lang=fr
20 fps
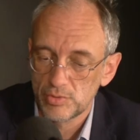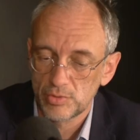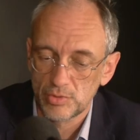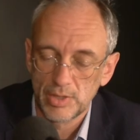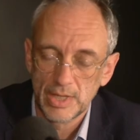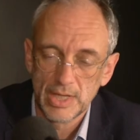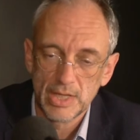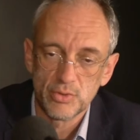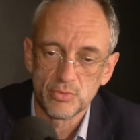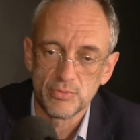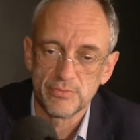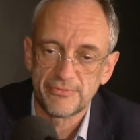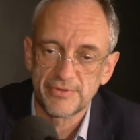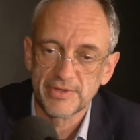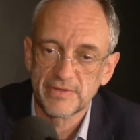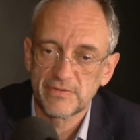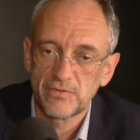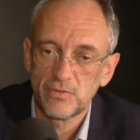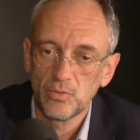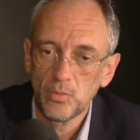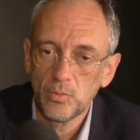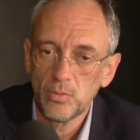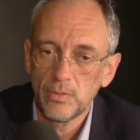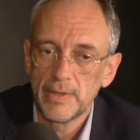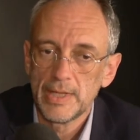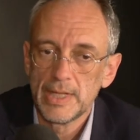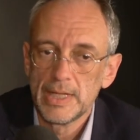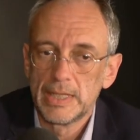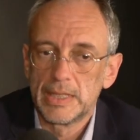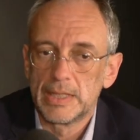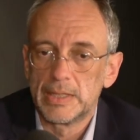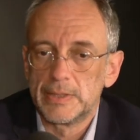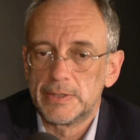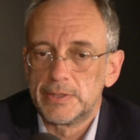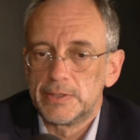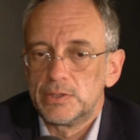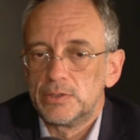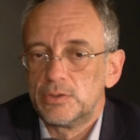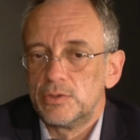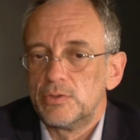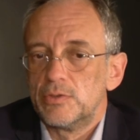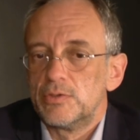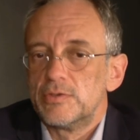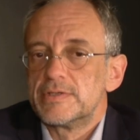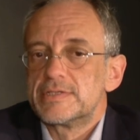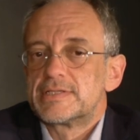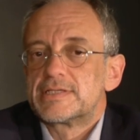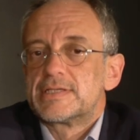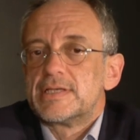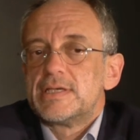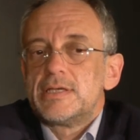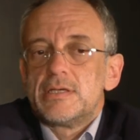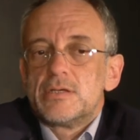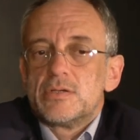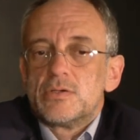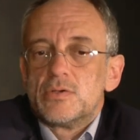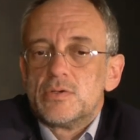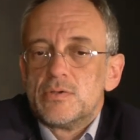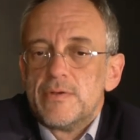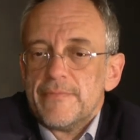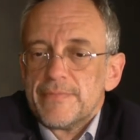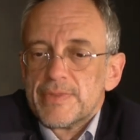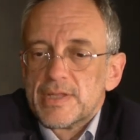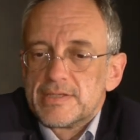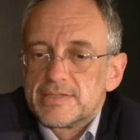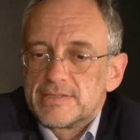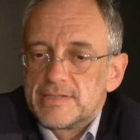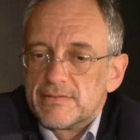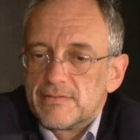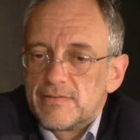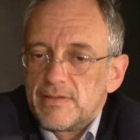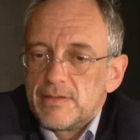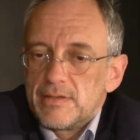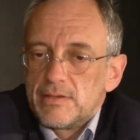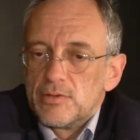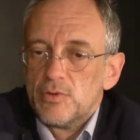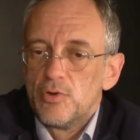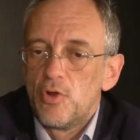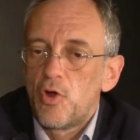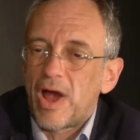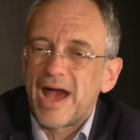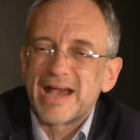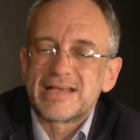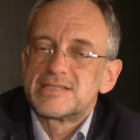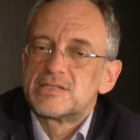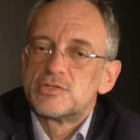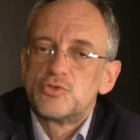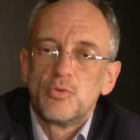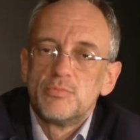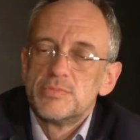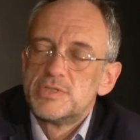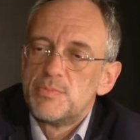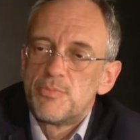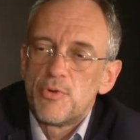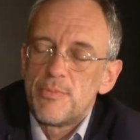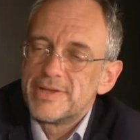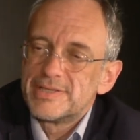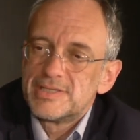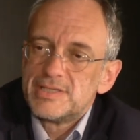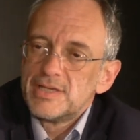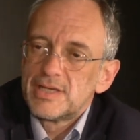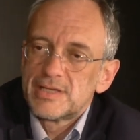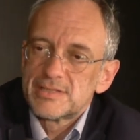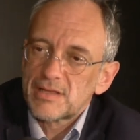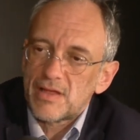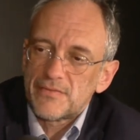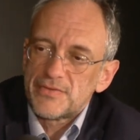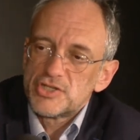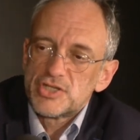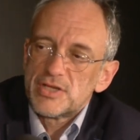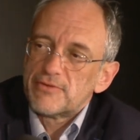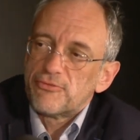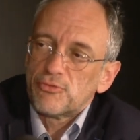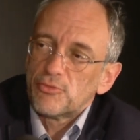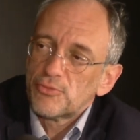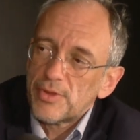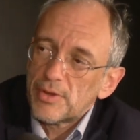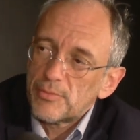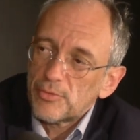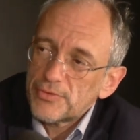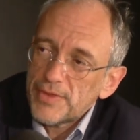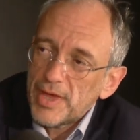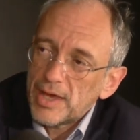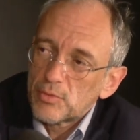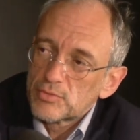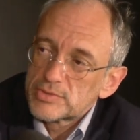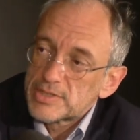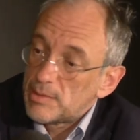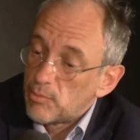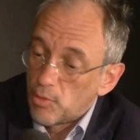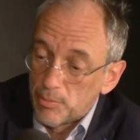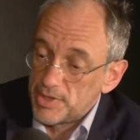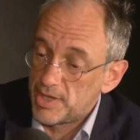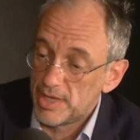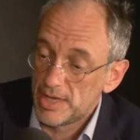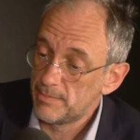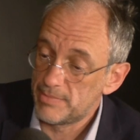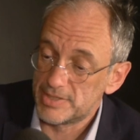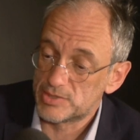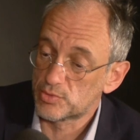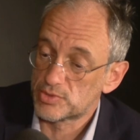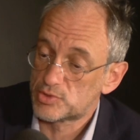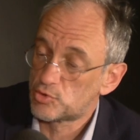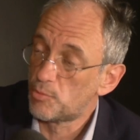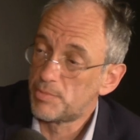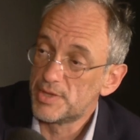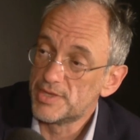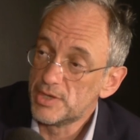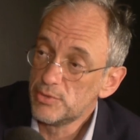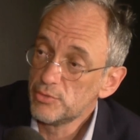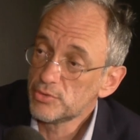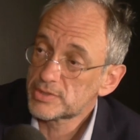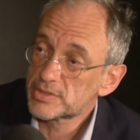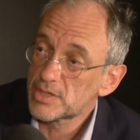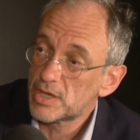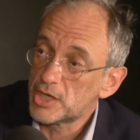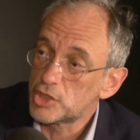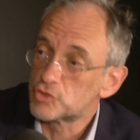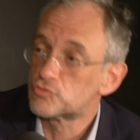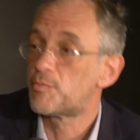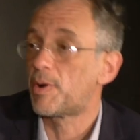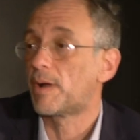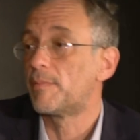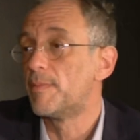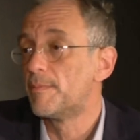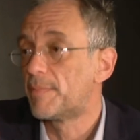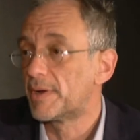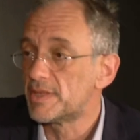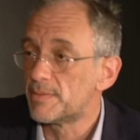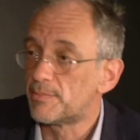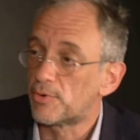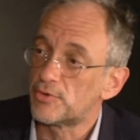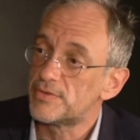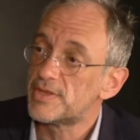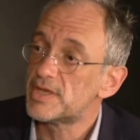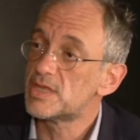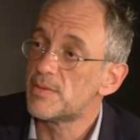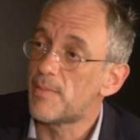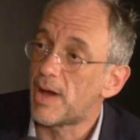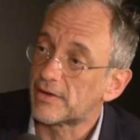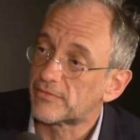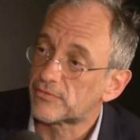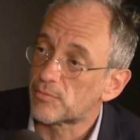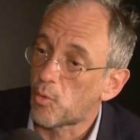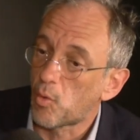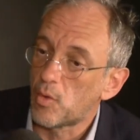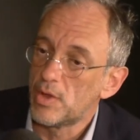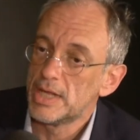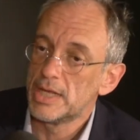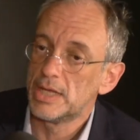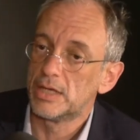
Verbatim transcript: une, fiction, euh, euh, c'était leur axiome diplomatique et stratégique fondamental aux Allemands, mais, mais aussi au Benelux, et je vous parle même pas des Polonais et des Baltes. Bon,